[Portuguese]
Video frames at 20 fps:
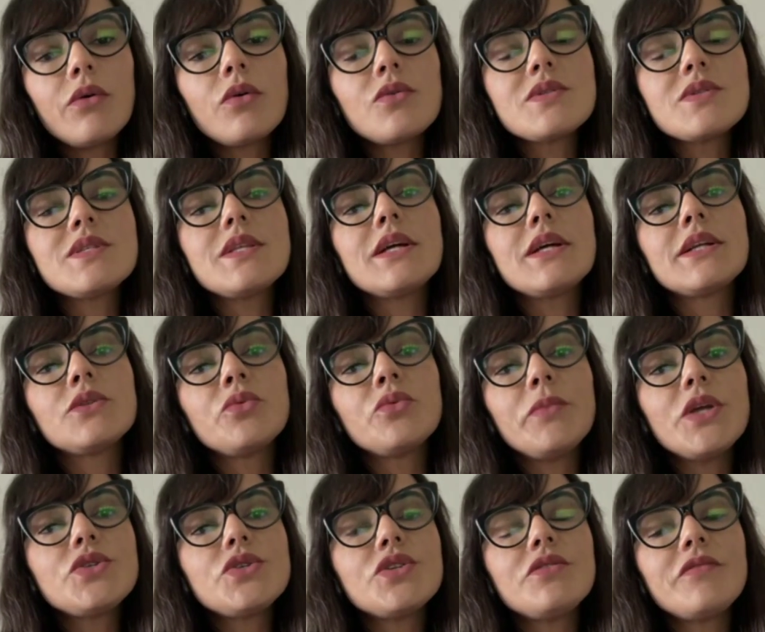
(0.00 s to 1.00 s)
considerando o
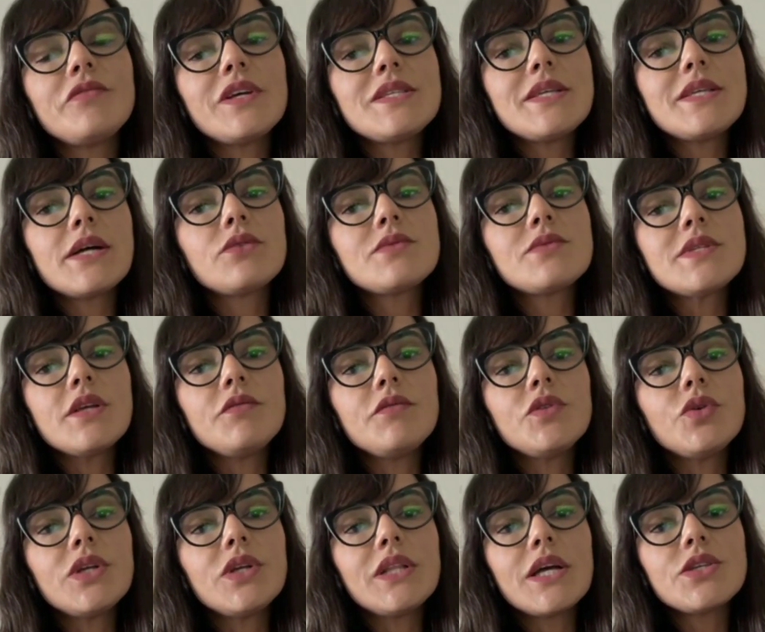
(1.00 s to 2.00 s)
mês de aniversário do
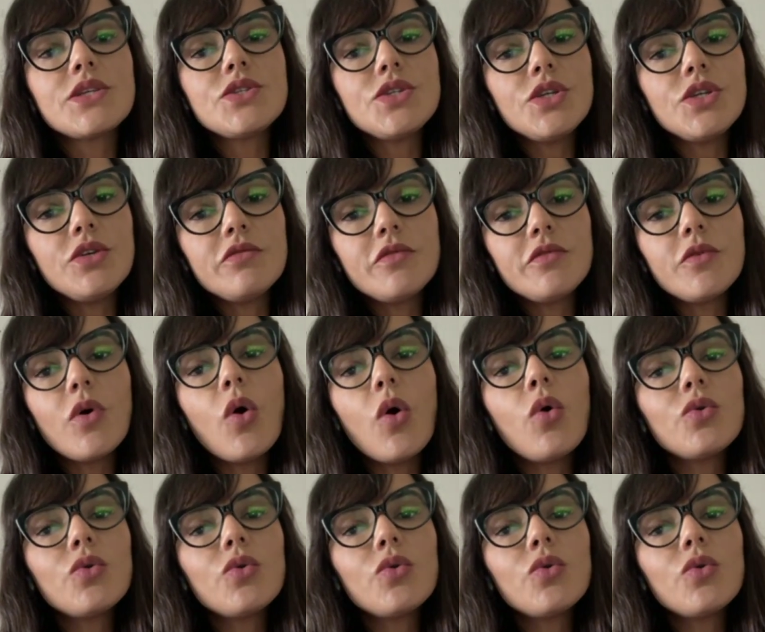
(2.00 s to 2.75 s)
servidor inativo